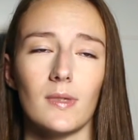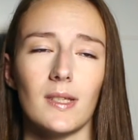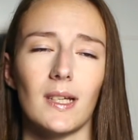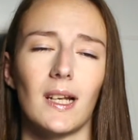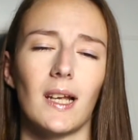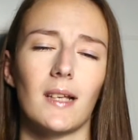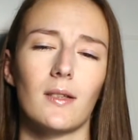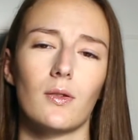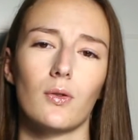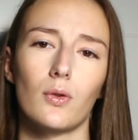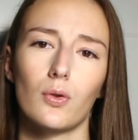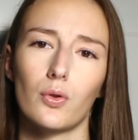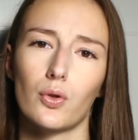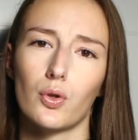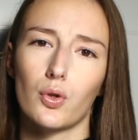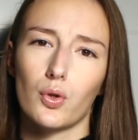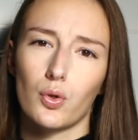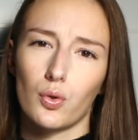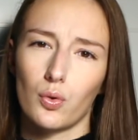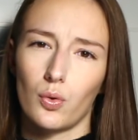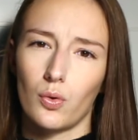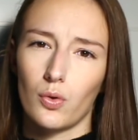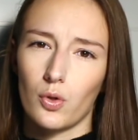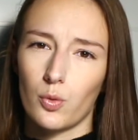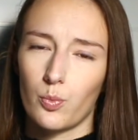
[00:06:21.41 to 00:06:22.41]
C'est la seule
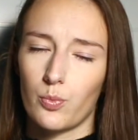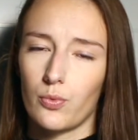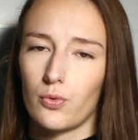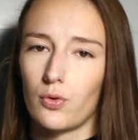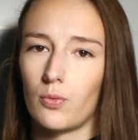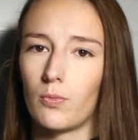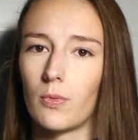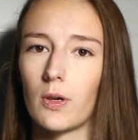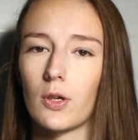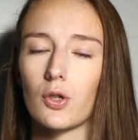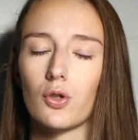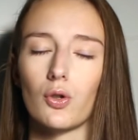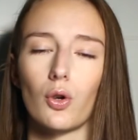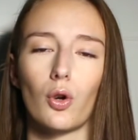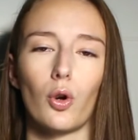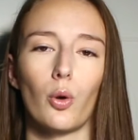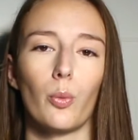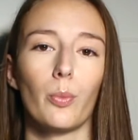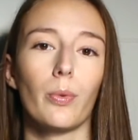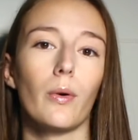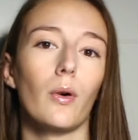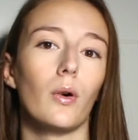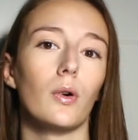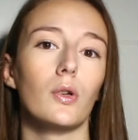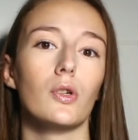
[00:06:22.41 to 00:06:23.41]
chose plus ou moins que je
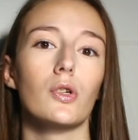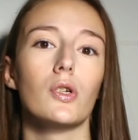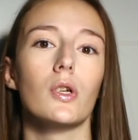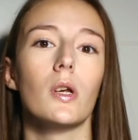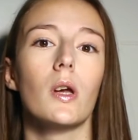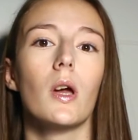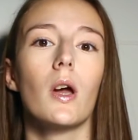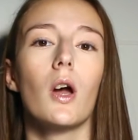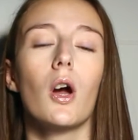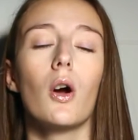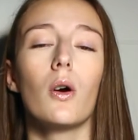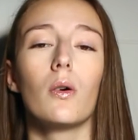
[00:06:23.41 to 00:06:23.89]
reproche